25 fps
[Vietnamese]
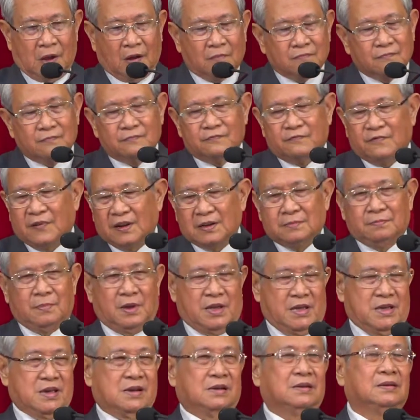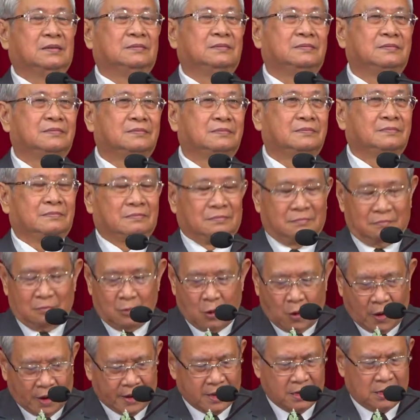Không phân biệt
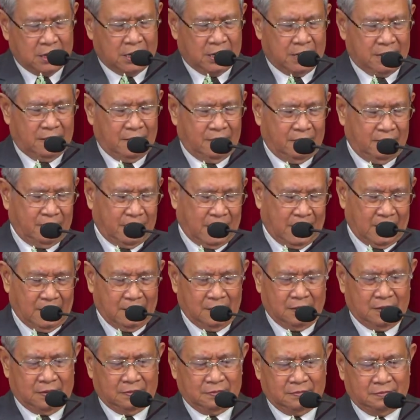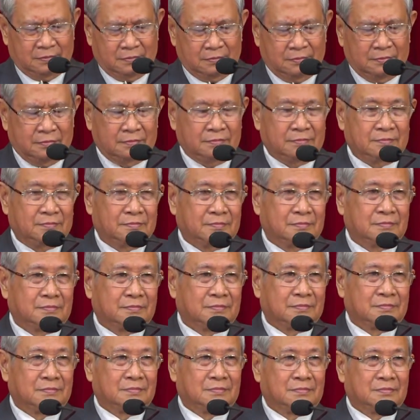mọi người, phải không?
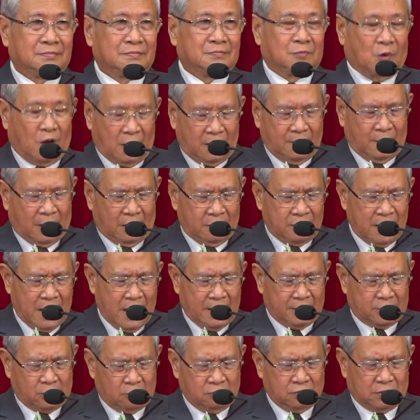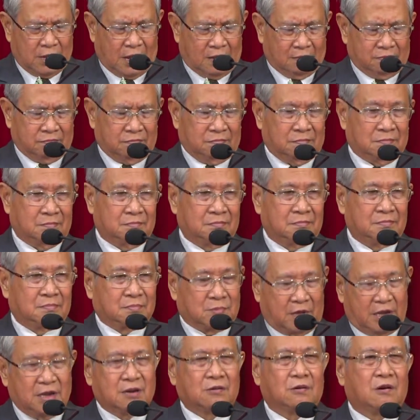Mọi màu da, chủng tộc,
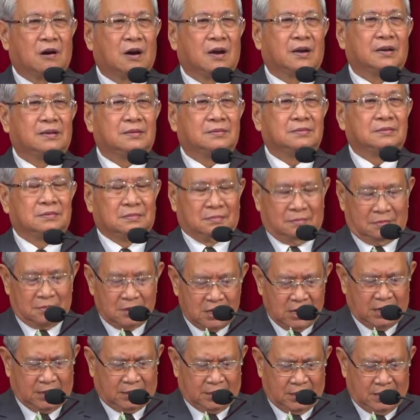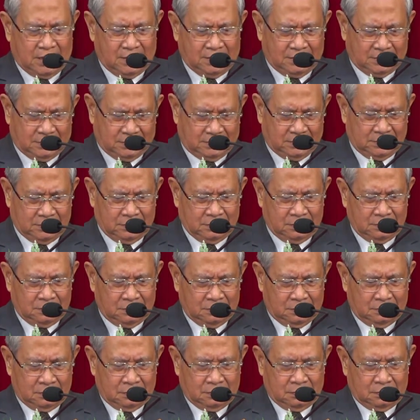tiếng nói, giới tính,
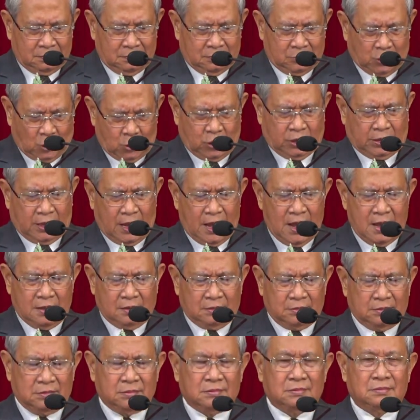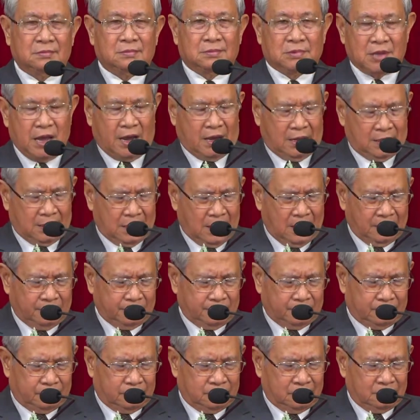tuổi tác, giai
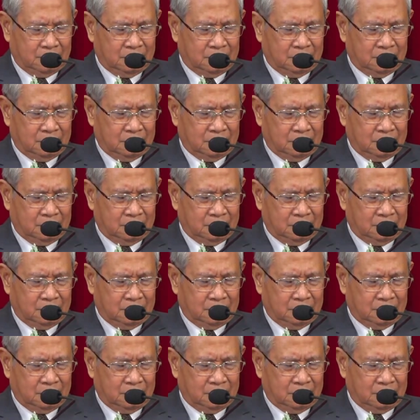cấp,